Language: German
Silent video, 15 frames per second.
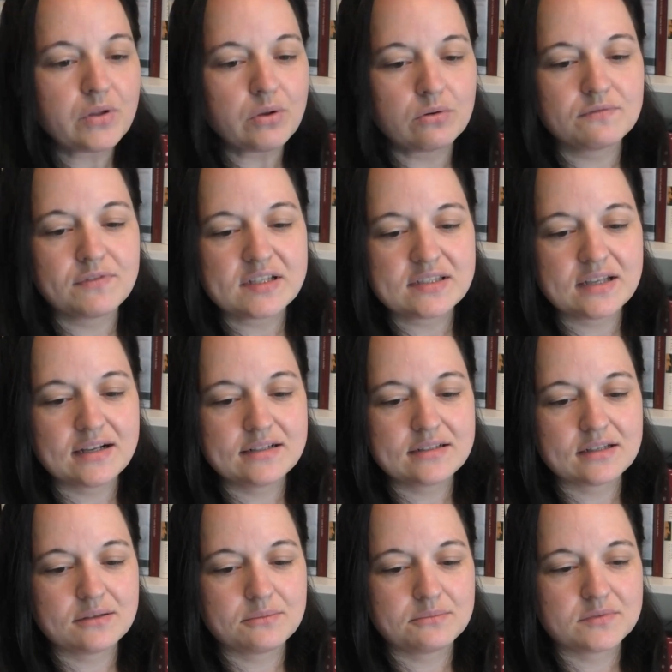Und was
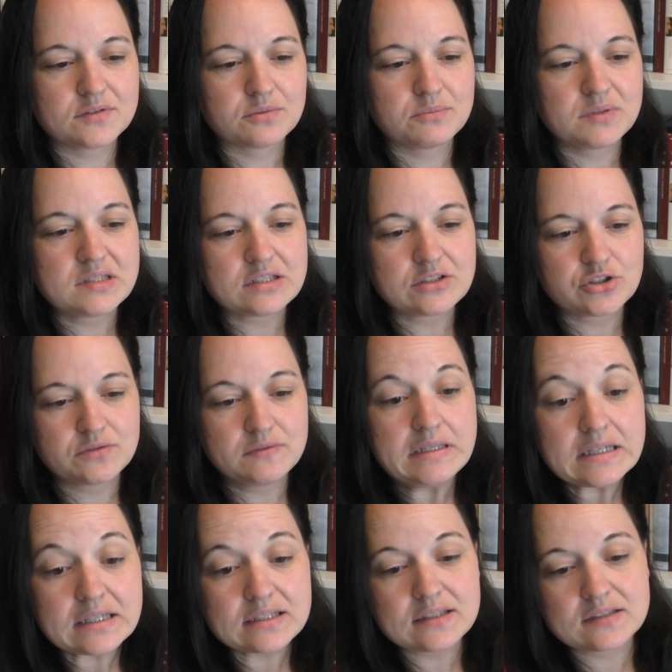halt ähm, so ein bisschen
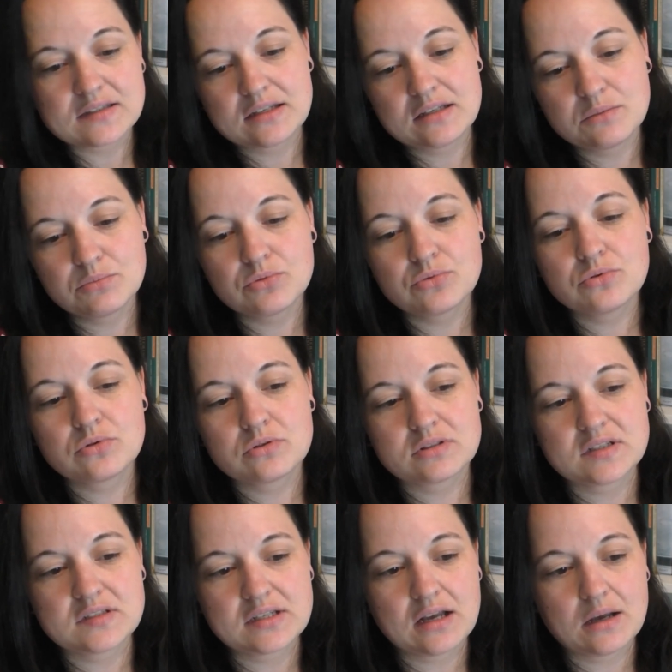schwierig ist an dem Buch,
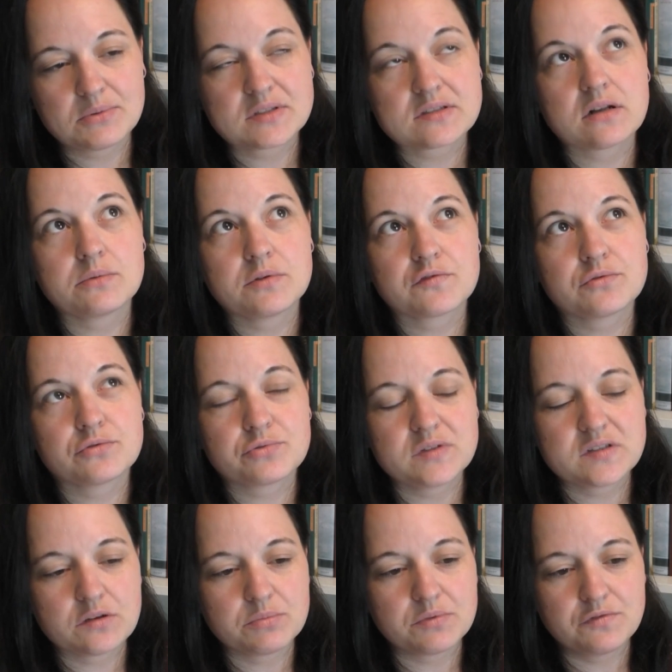deswegen habe ich es, glaube ich, auf
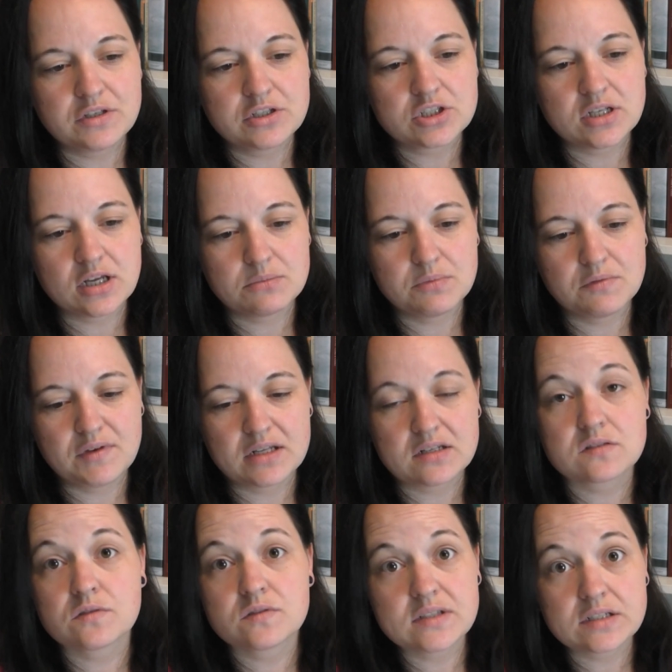Goodreads auch mit vier Sternen
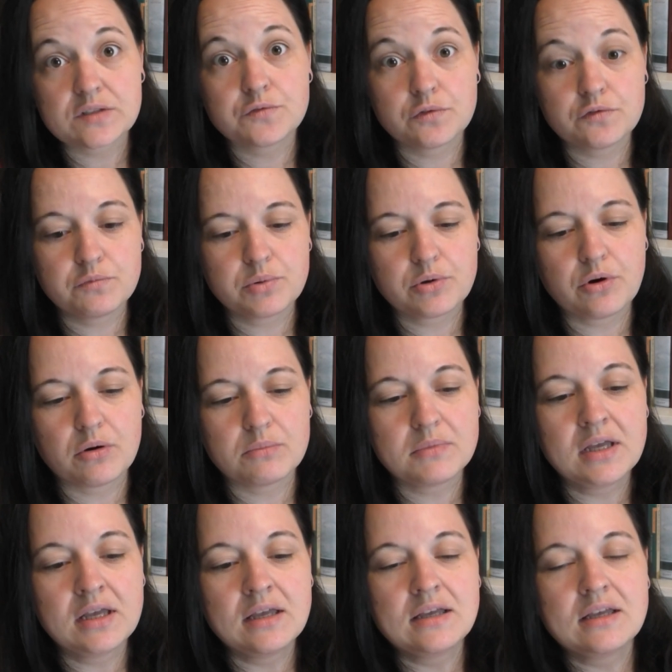bewertet, sonst hätte ich es fünf
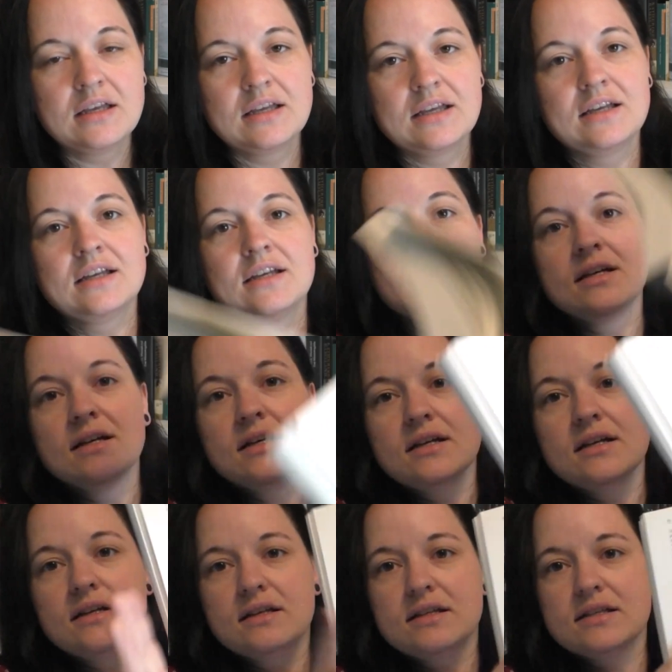bekommen,
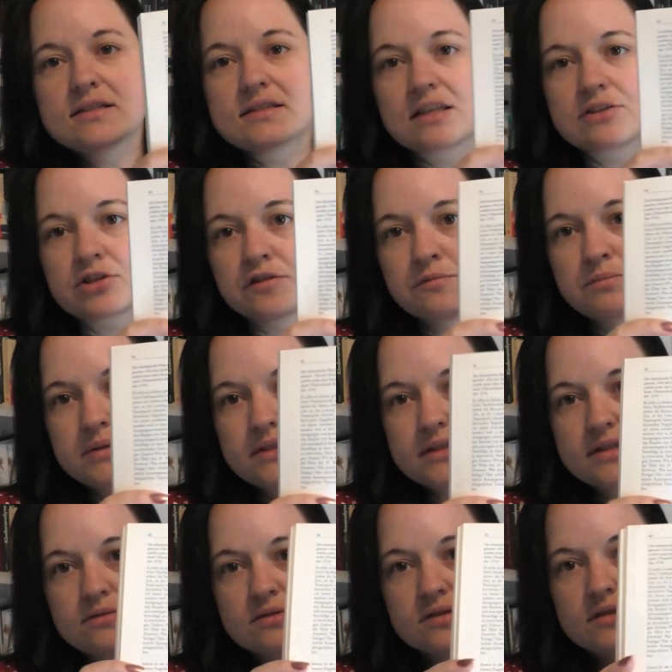ist das
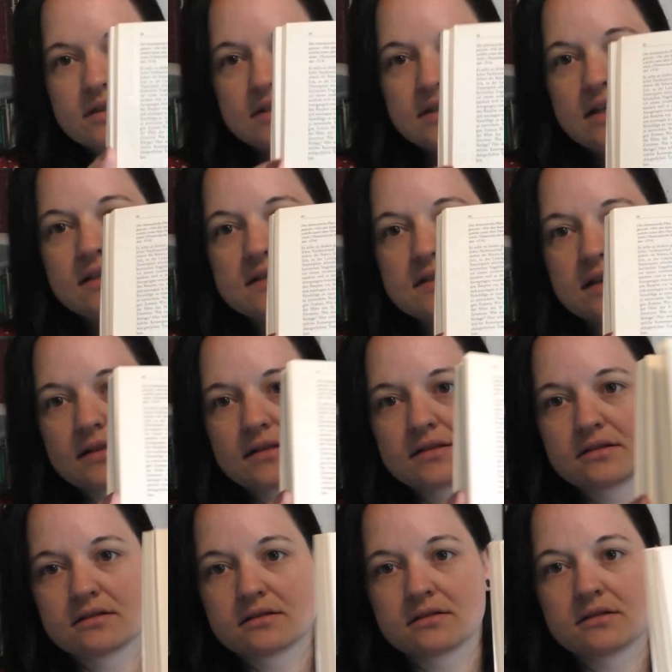Schriftbild. Und jede
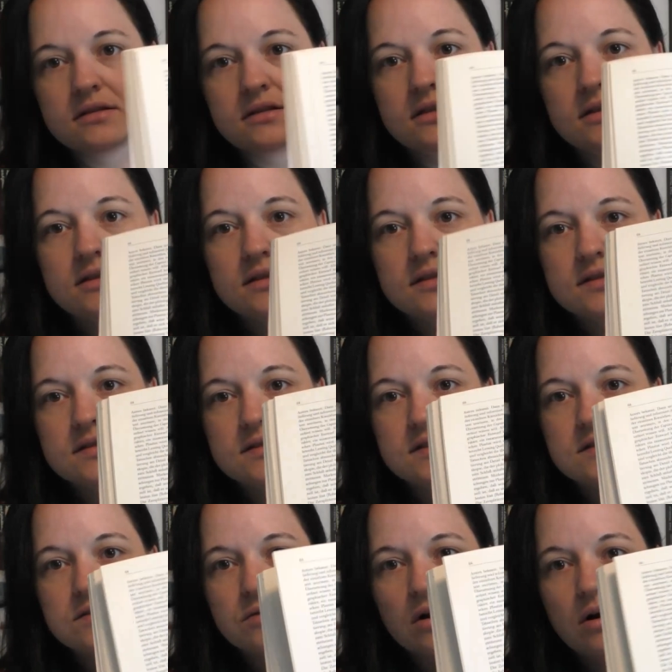Seite
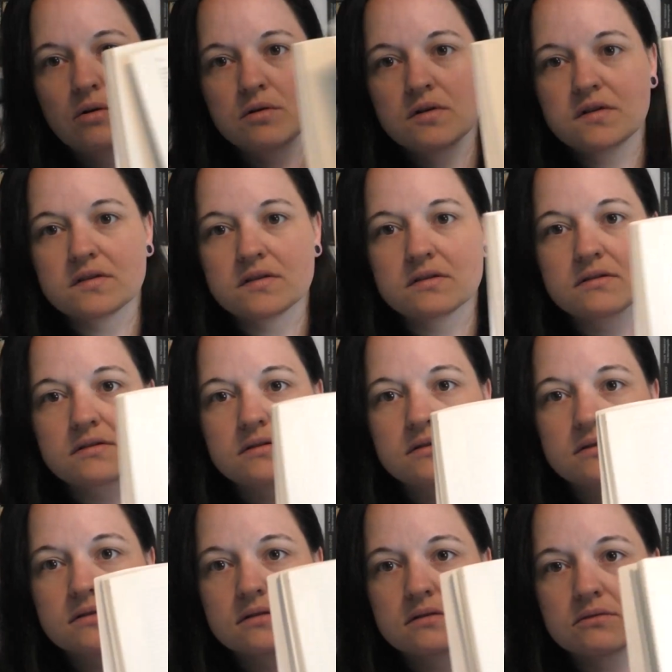sieht so aus
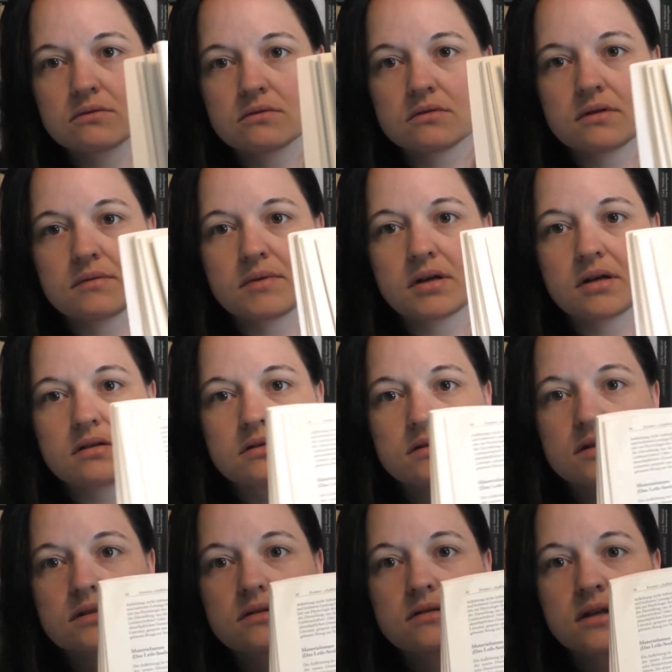oh, ich gerade einen
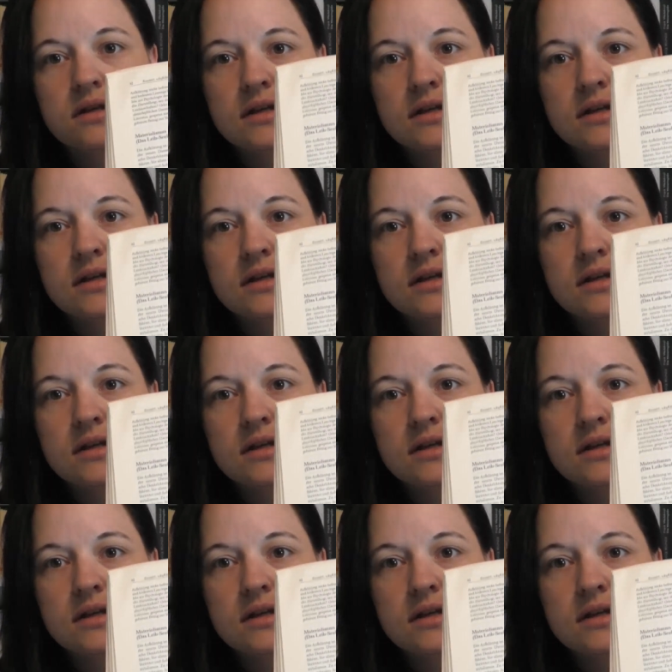Titel.